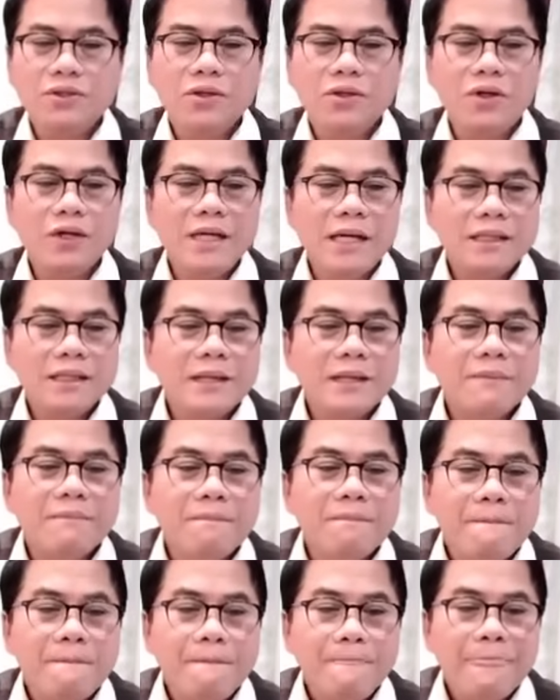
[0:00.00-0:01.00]
tuloy natin.
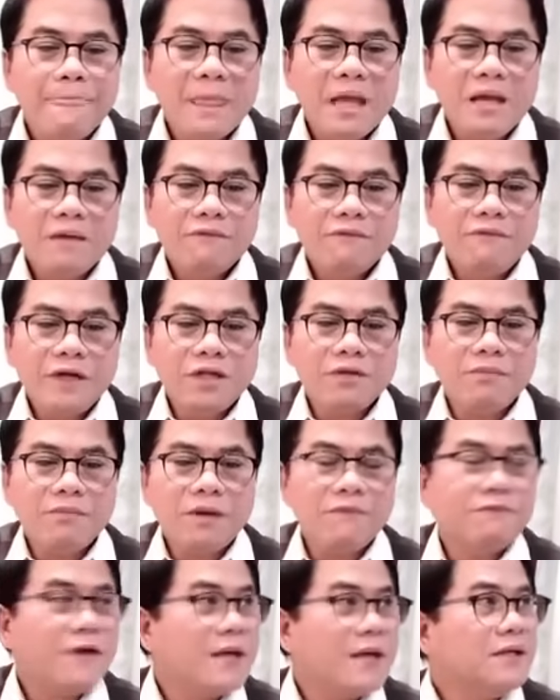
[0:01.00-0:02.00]
Faith of
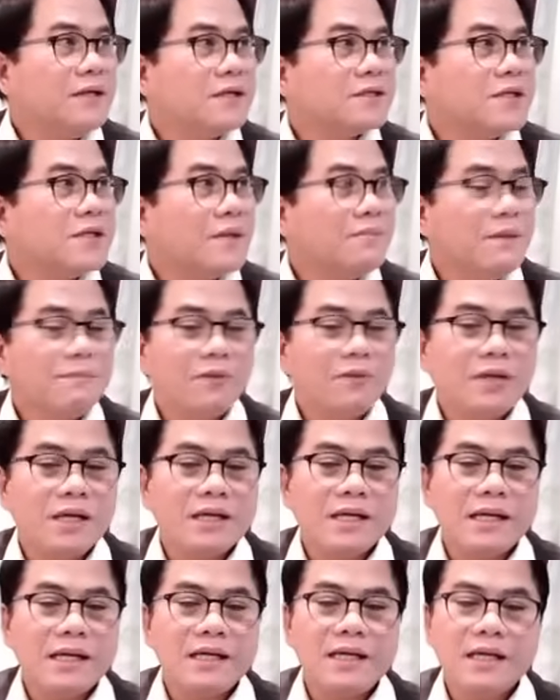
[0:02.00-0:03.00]
our Father, sabi po ni
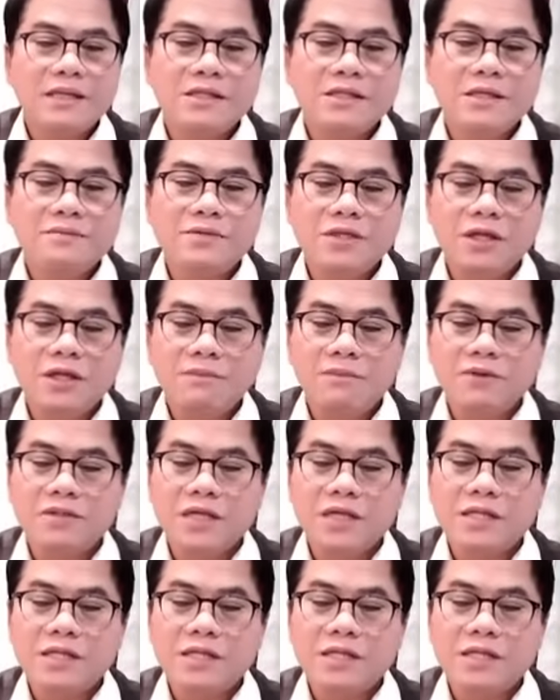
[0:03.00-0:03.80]
Cardinal James Gibbons,